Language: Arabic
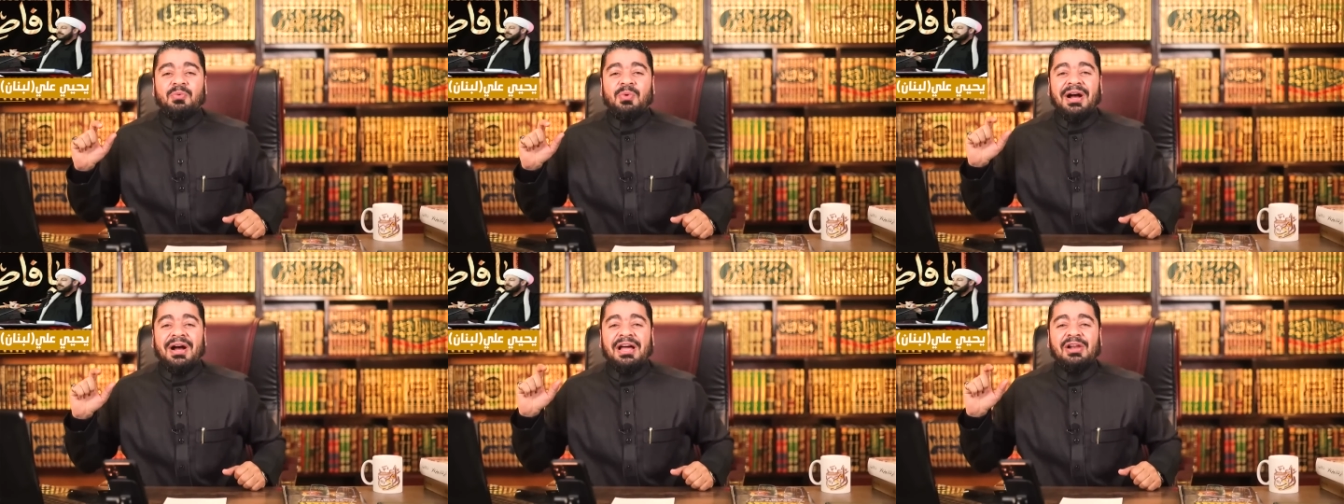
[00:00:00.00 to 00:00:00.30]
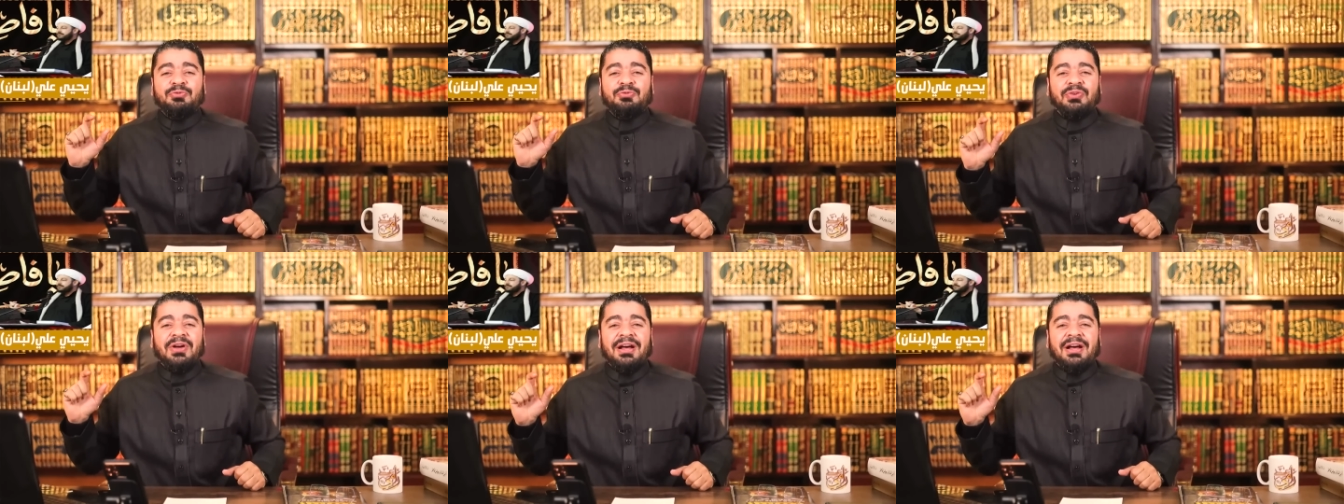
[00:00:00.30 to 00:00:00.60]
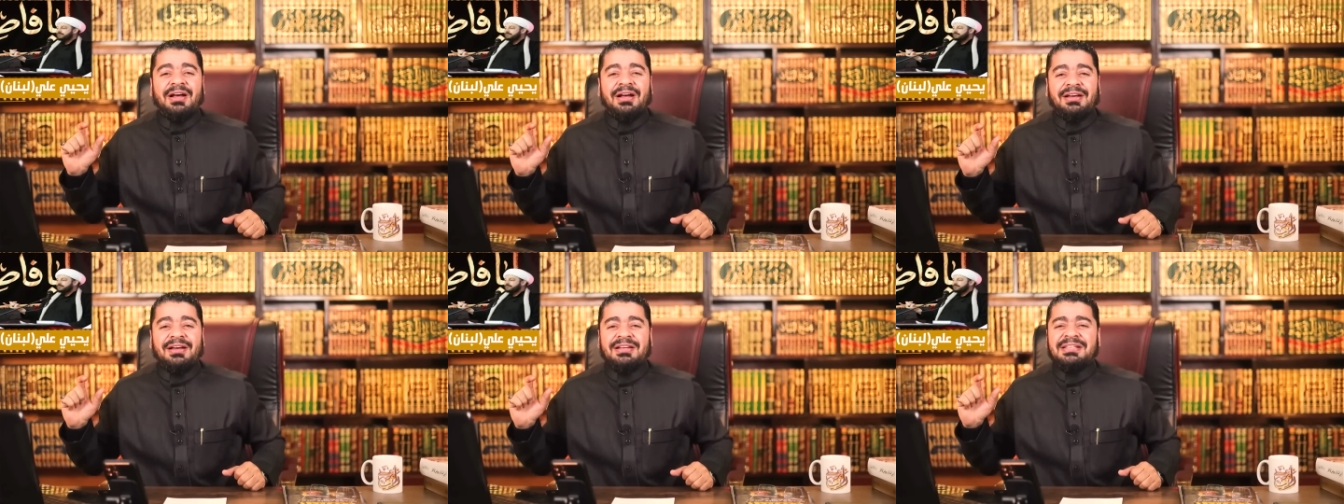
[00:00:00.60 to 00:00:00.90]

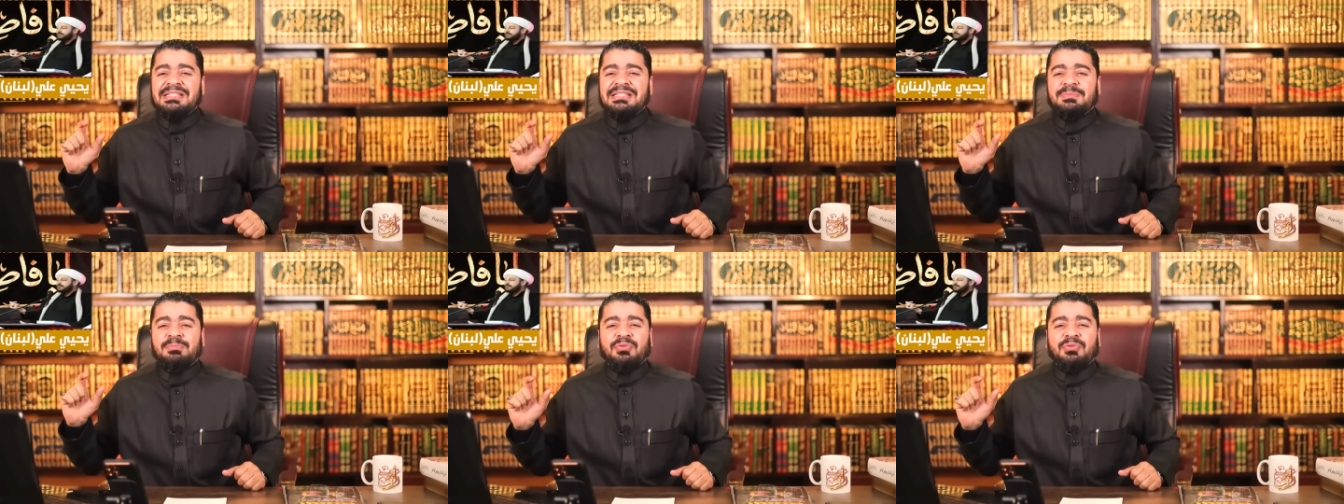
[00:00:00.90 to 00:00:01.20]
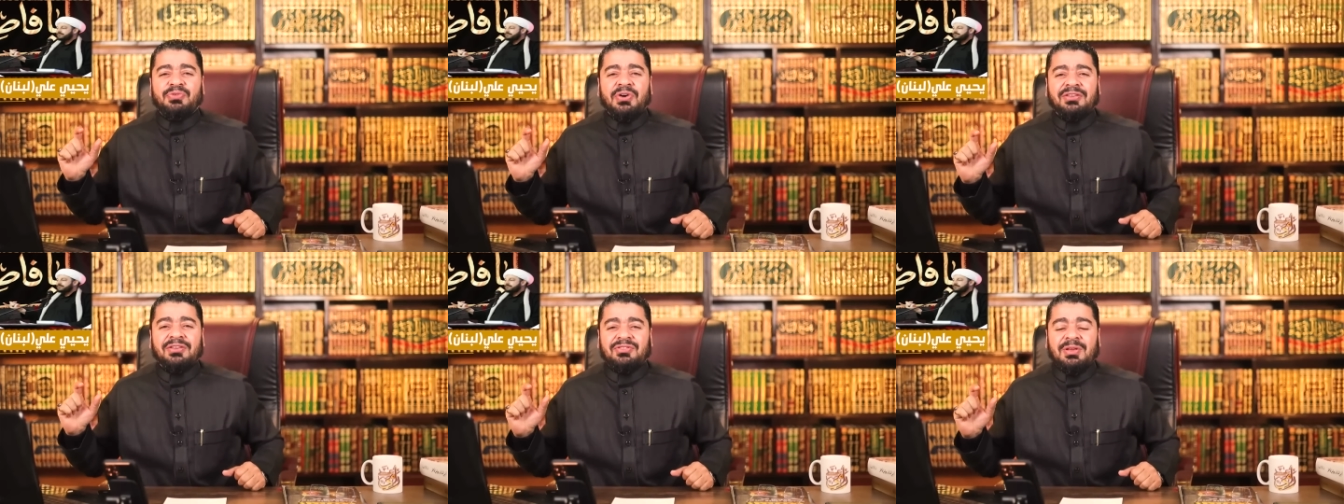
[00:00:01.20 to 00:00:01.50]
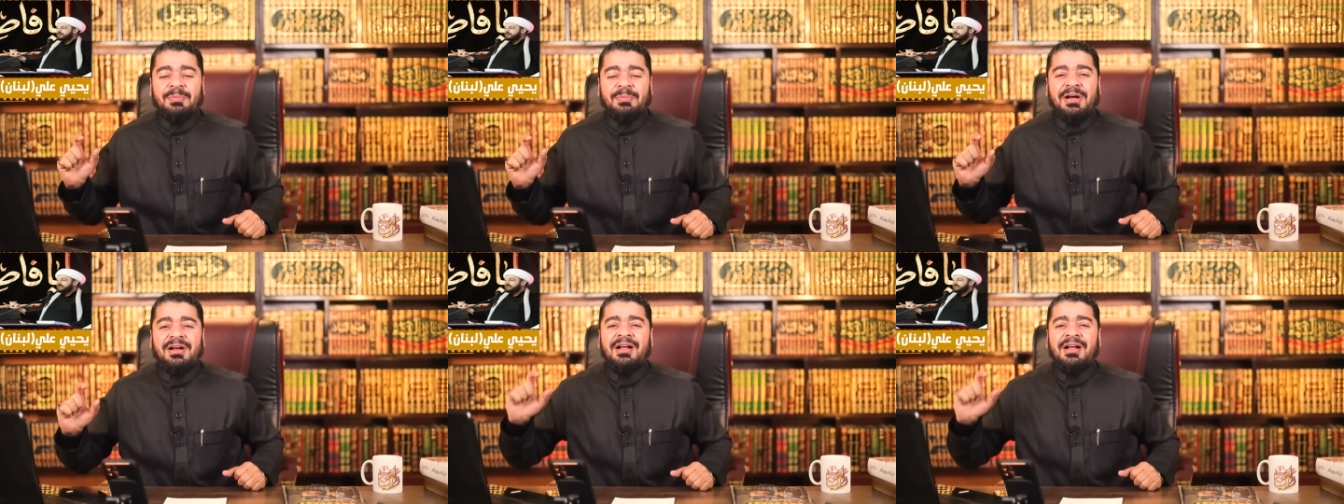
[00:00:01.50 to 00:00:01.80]
وخلفها اسم
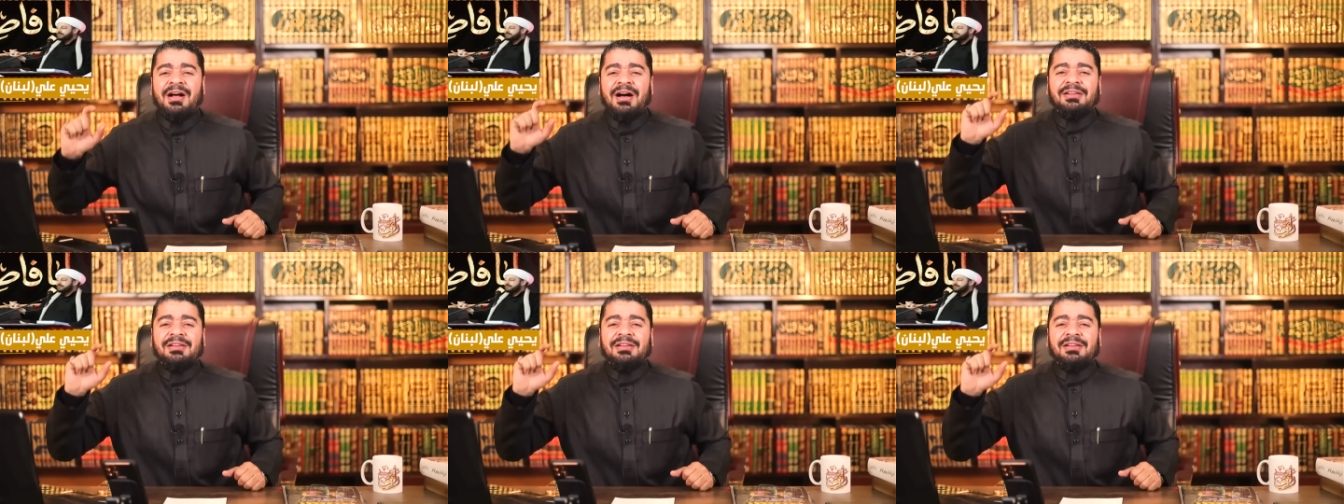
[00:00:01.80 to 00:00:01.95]
فاطمه